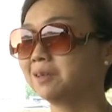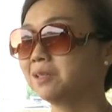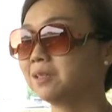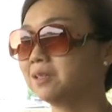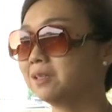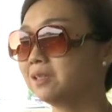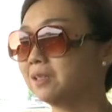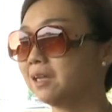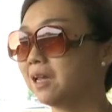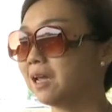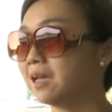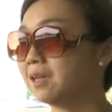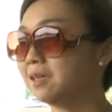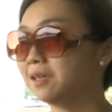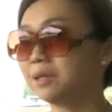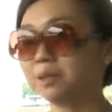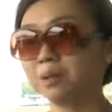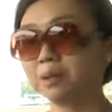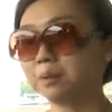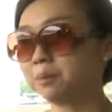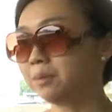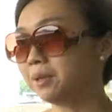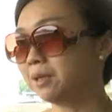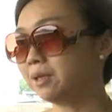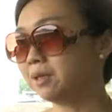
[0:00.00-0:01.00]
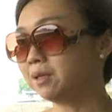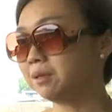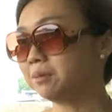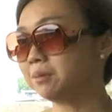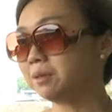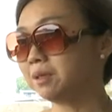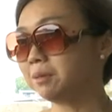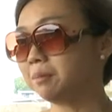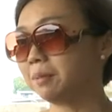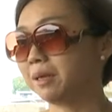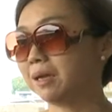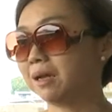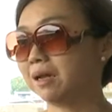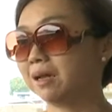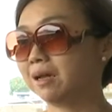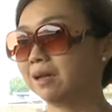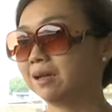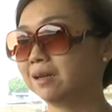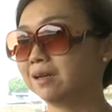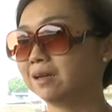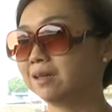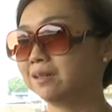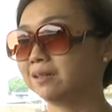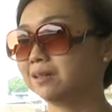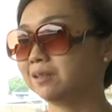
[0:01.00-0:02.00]
ขึ้นแค่นี้ก็ไม่ได้มีปัญหา
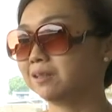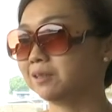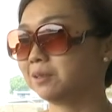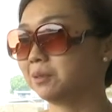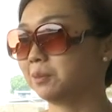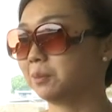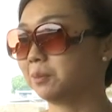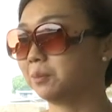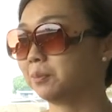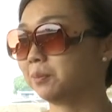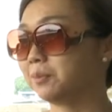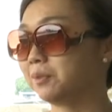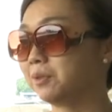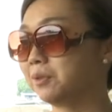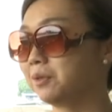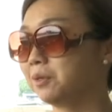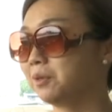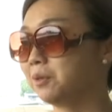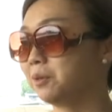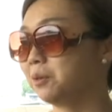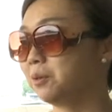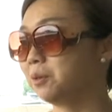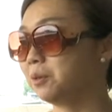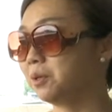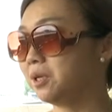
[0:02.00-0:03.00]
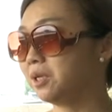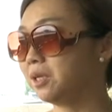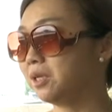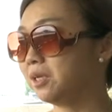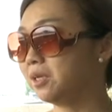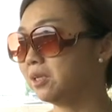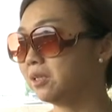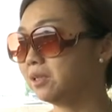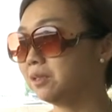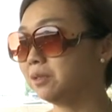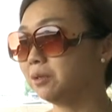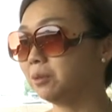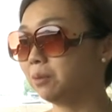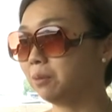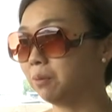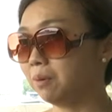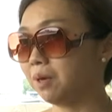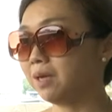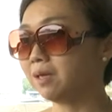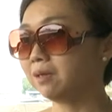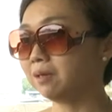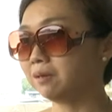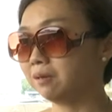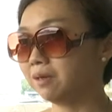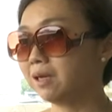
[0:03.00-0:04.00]
อะไรแต่สำหรับคนที่ขึ้นทุก
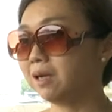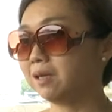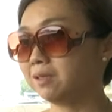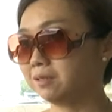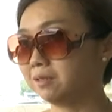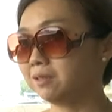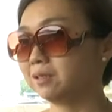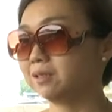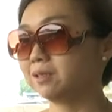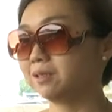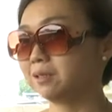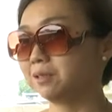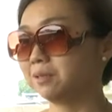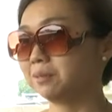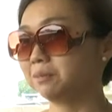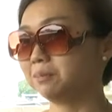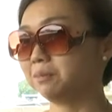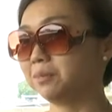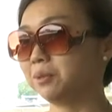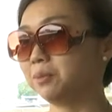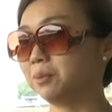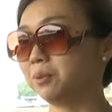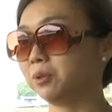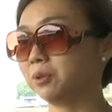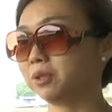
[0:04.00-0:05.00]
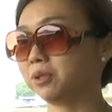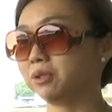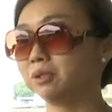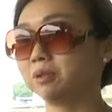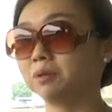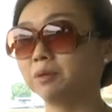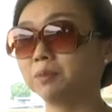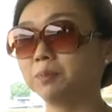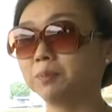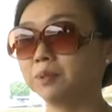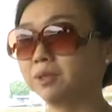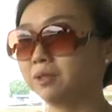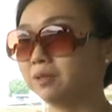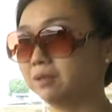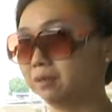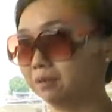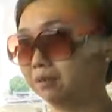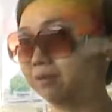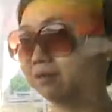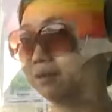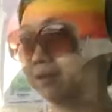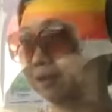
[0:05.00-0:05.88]
วันก็อาจจะมีผลกระทบเยอะหน่อย